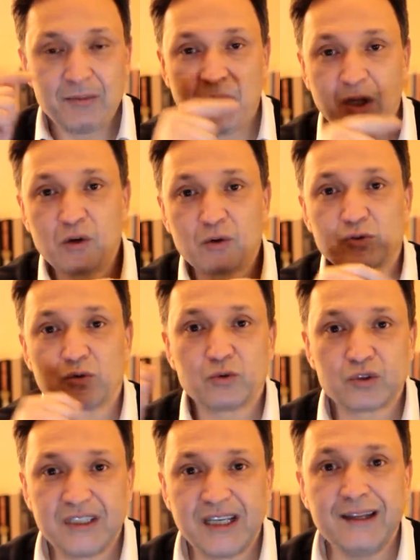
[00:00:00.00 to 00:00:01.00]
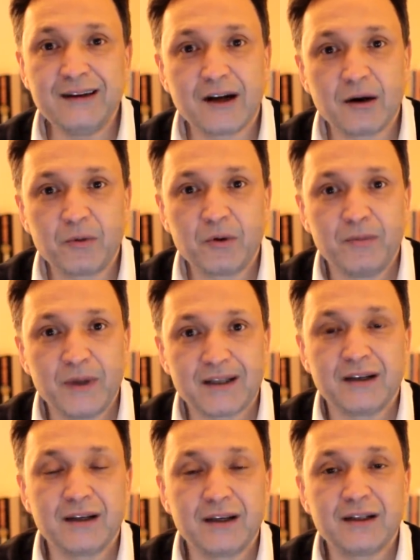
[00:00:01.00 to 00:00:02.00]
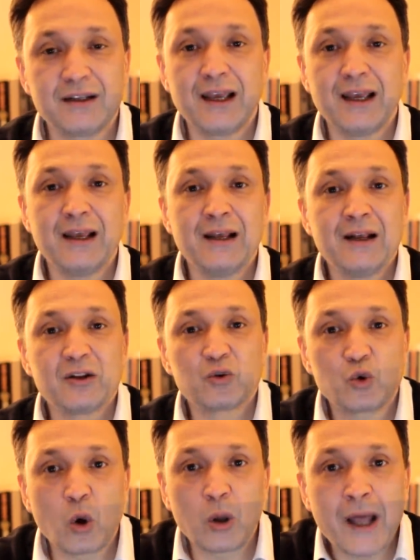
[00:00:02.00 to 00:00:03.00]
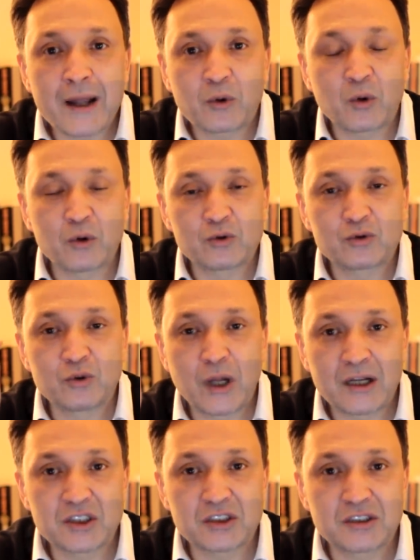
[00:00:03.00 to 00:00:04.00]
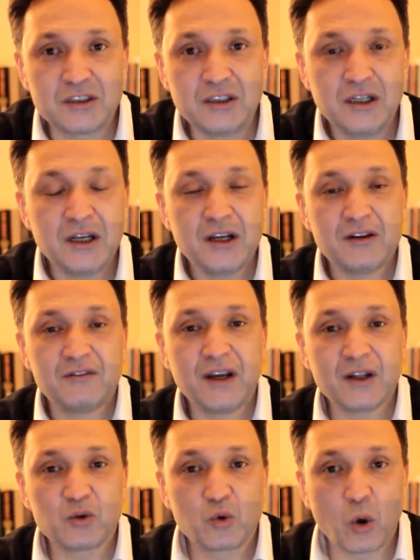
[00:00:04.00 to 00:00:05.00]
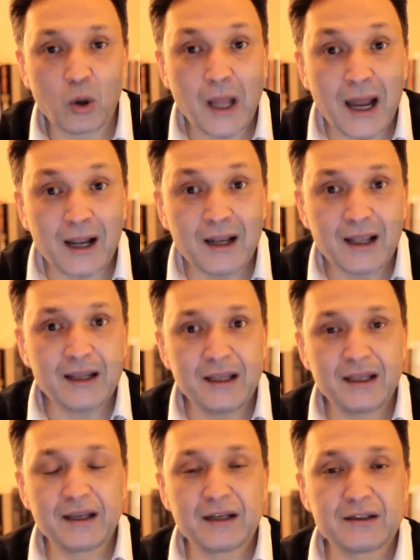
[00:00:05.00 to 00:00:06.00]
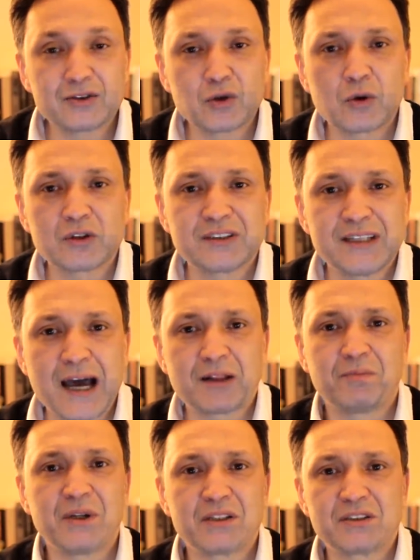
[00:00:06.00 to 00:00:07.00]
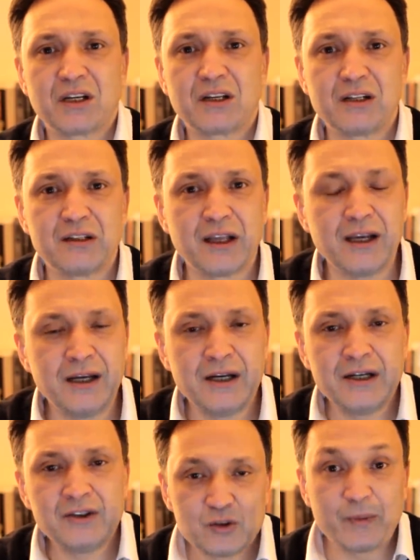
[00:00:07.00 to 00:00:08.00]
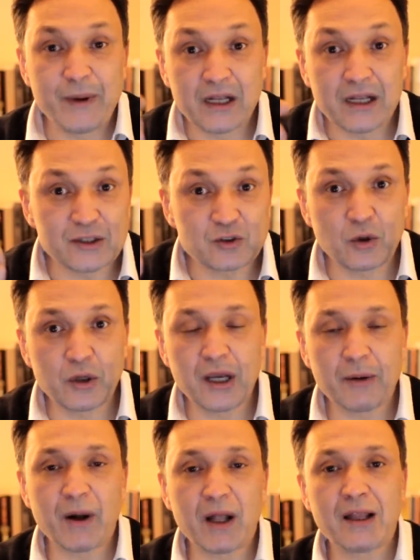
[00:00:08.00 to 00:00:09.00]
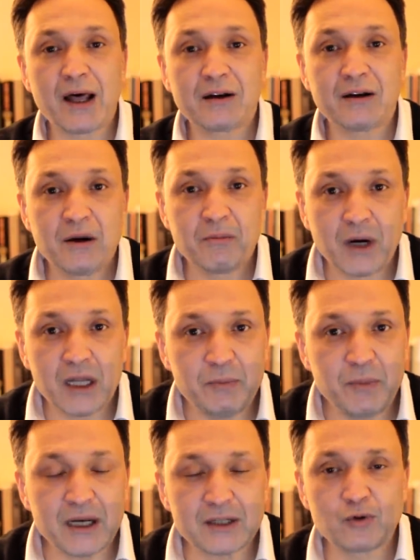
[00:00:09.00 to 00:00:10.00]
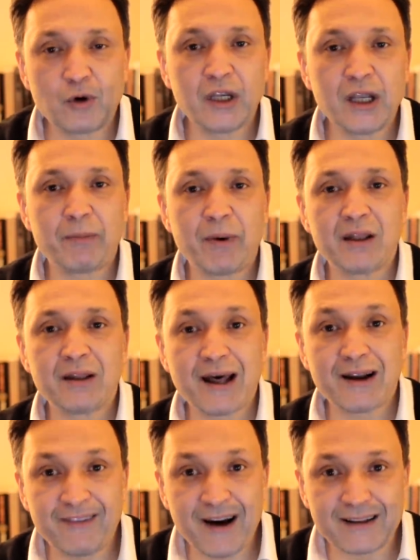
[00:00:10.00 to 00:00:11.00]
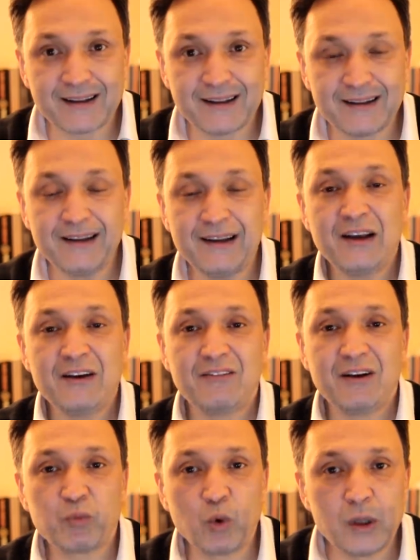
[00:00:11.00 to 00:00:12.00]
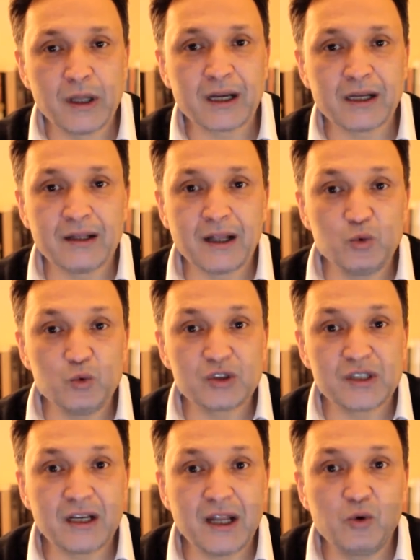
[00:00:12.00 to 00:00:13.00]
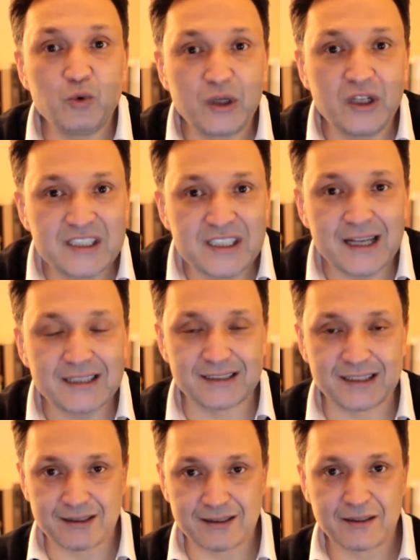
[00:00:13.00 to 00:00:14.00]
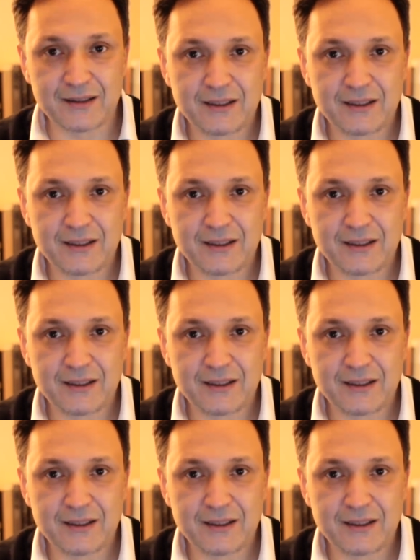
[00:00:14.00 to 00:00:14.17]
biliyorsunuz Yeni Kapı mitinginde dolar konusunu açtı ve dolarla ilgili çok sert bir şekilde spekülasyon yapanlar, manipülasyon yapanlar var dedi ve bunların da üzerine yürüyeceğiz dedi.